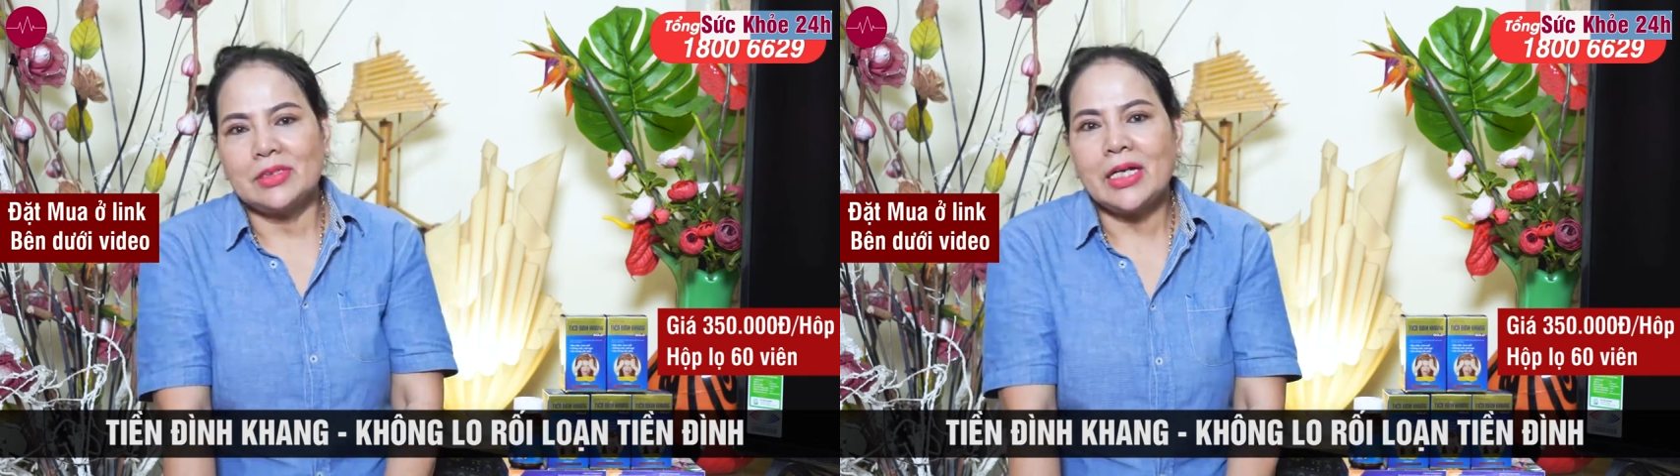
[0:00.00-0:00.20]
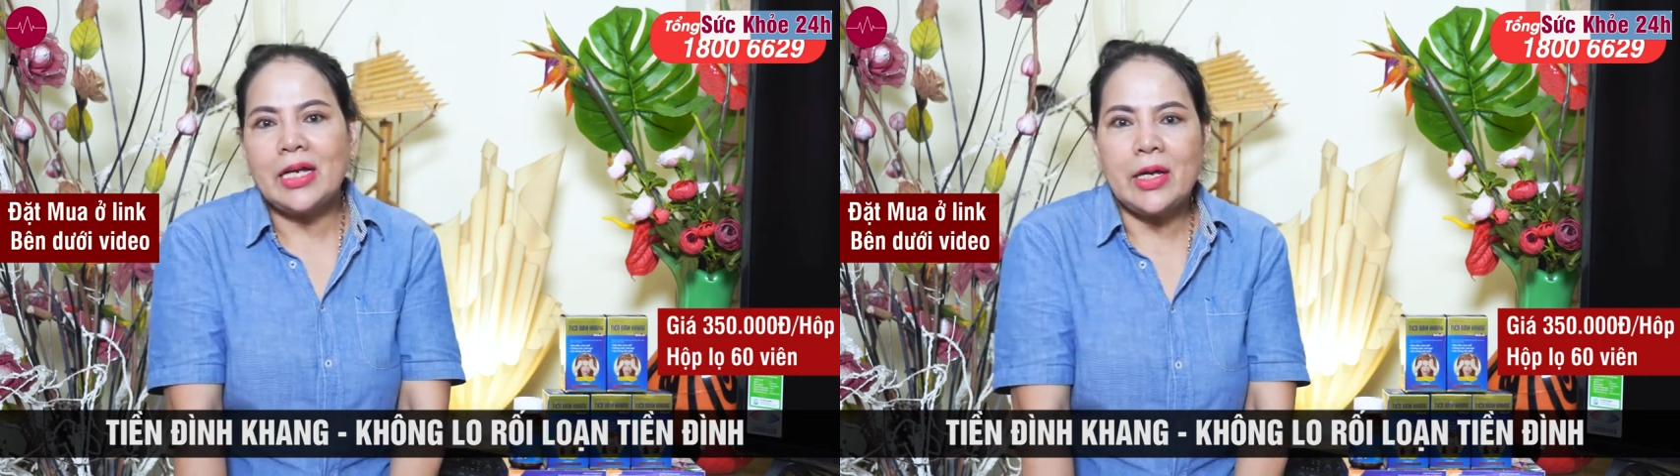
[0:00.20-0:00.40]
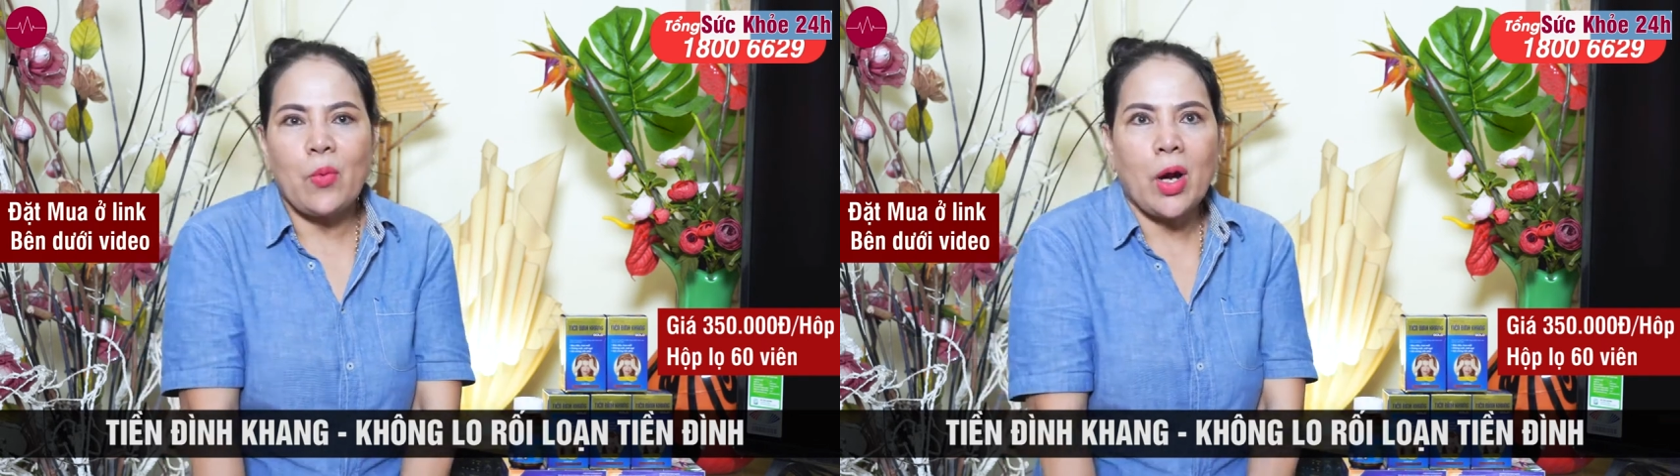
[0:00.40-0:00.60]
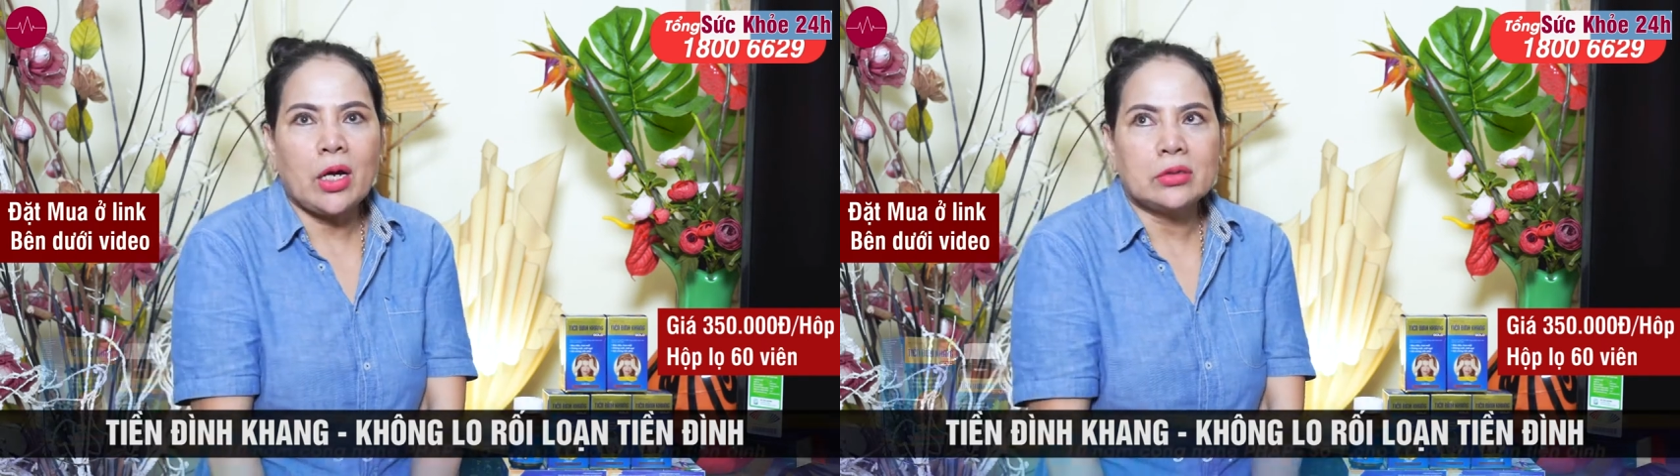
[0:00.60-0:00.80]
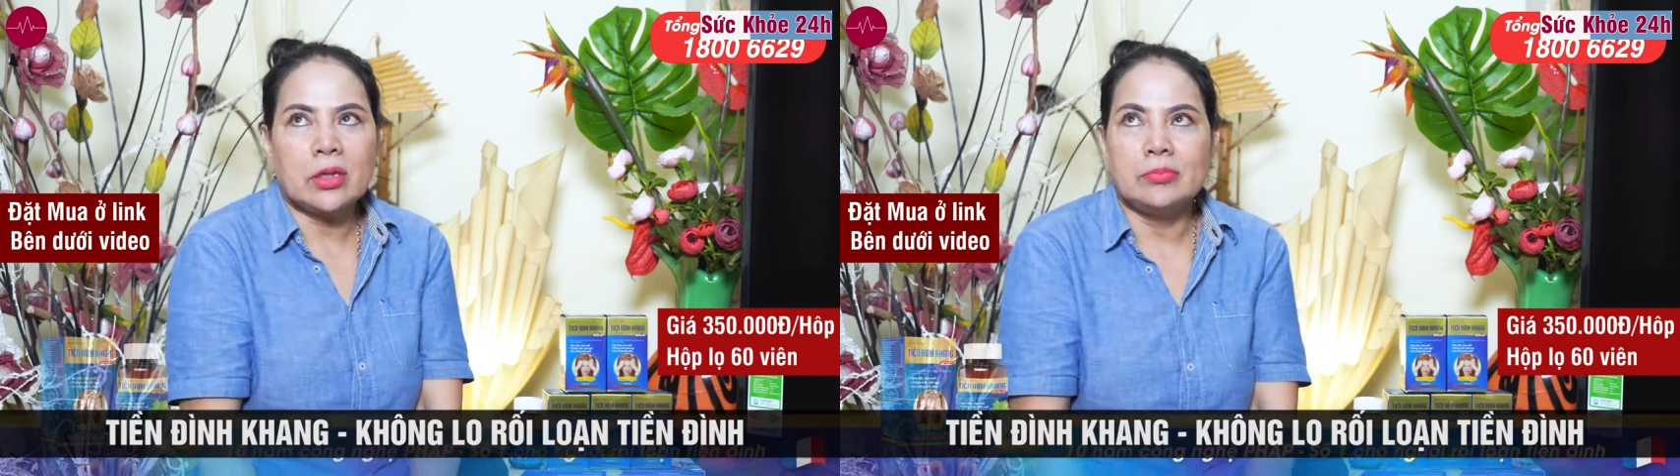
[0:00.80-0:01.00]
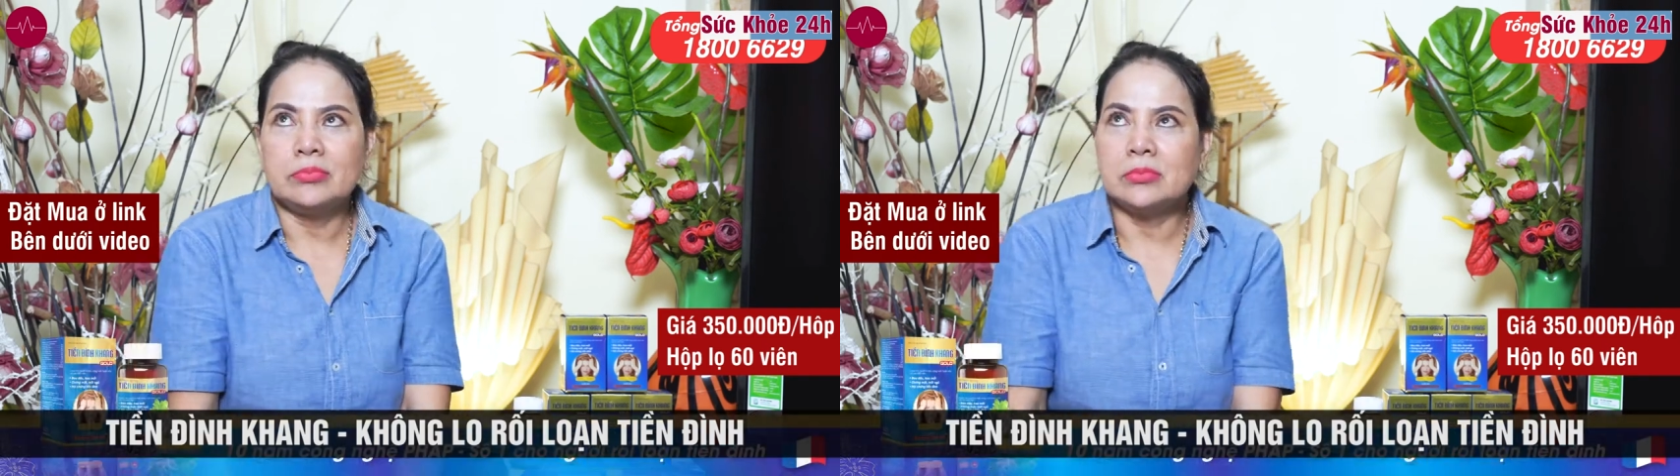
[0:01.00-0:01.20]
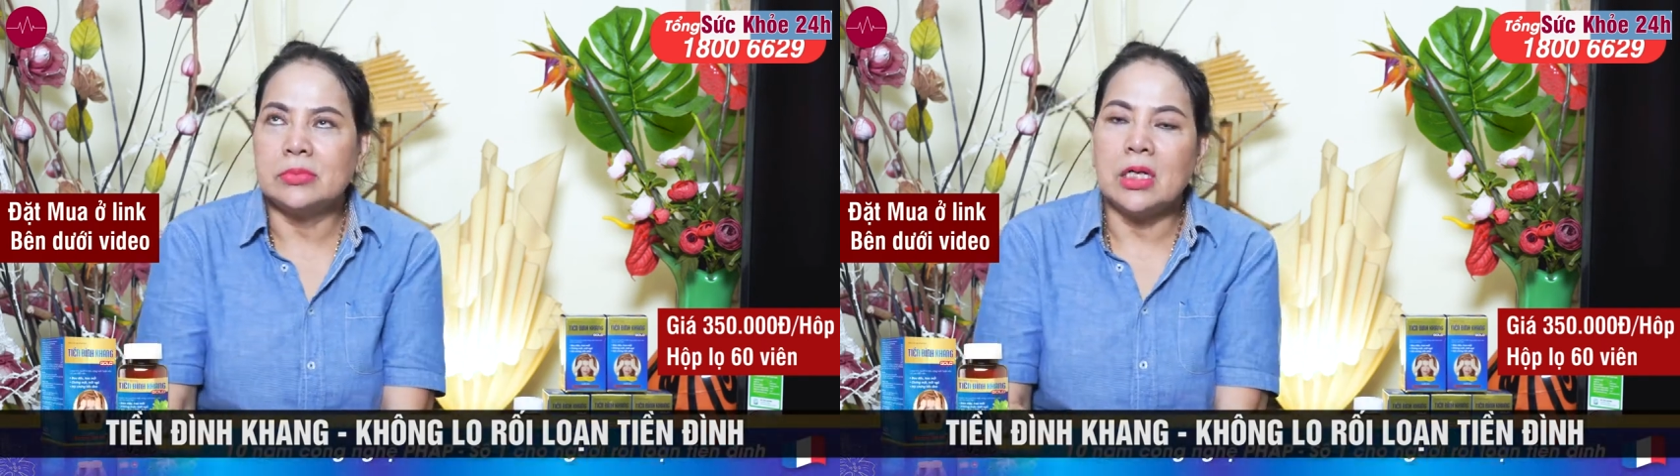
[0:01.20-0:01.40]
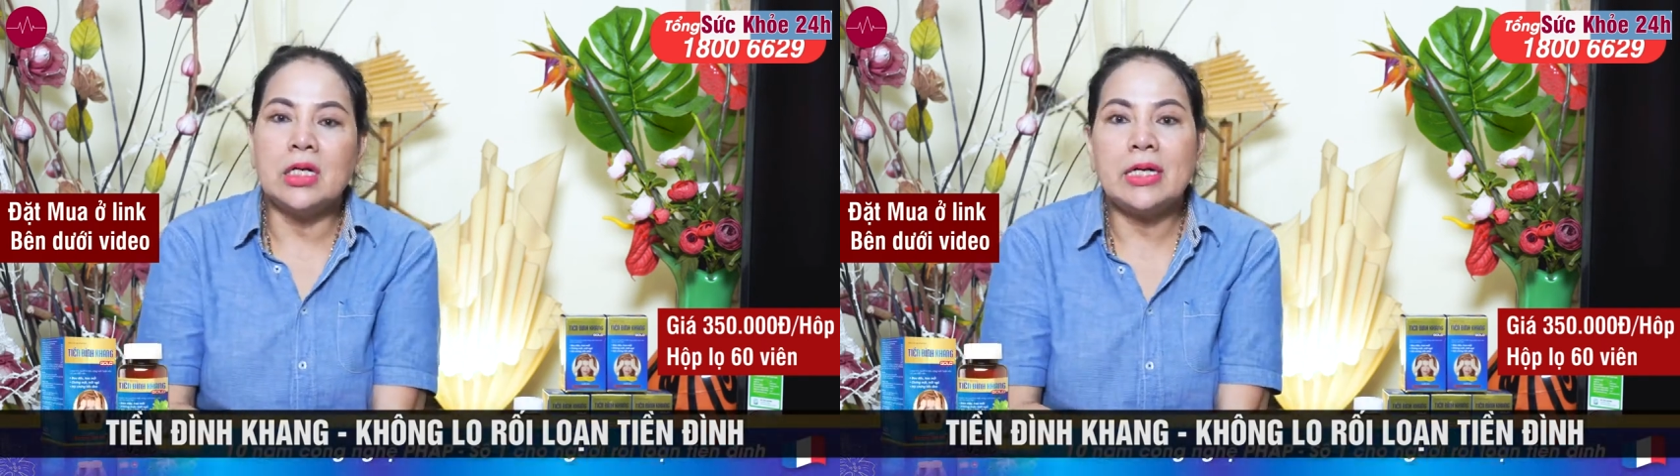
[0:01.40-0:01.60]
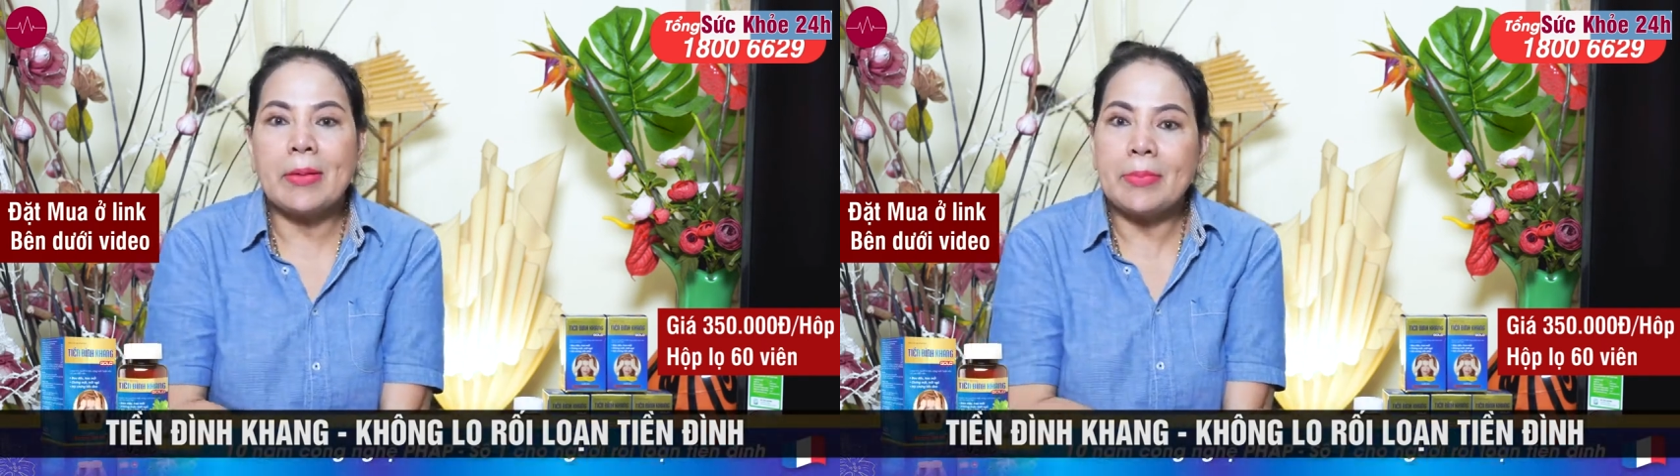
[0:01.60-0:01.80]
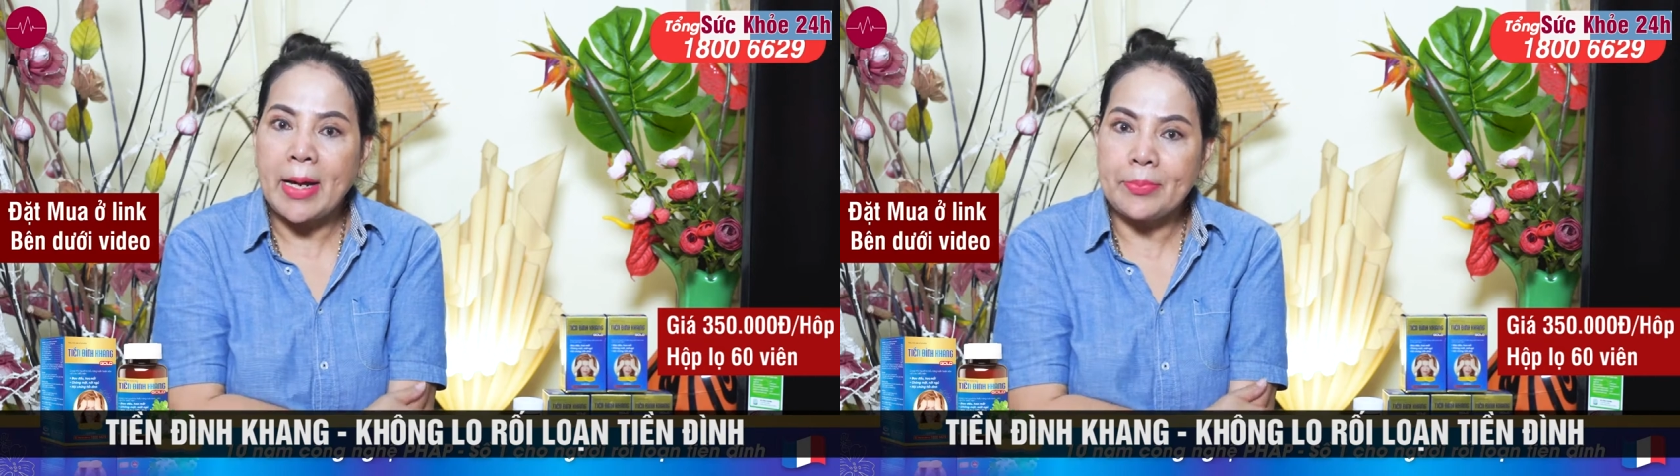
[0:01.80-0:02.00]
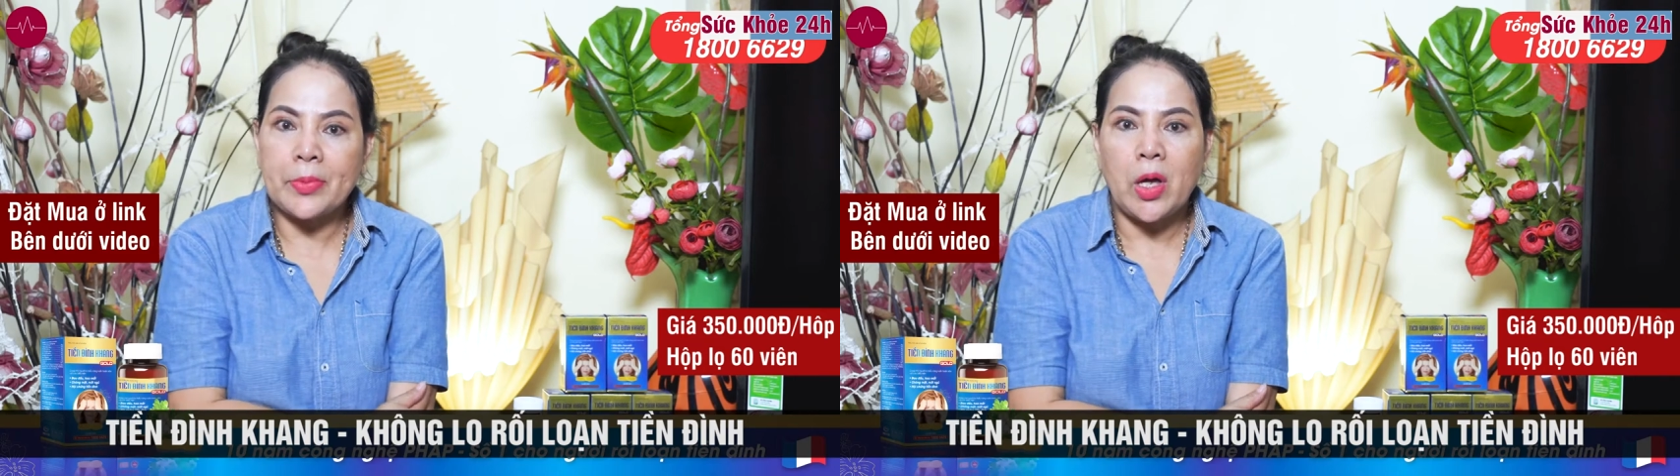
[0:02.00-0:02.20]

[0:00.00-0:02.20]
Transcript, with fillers: Cách đây khoảng tầm hơn 5 năm,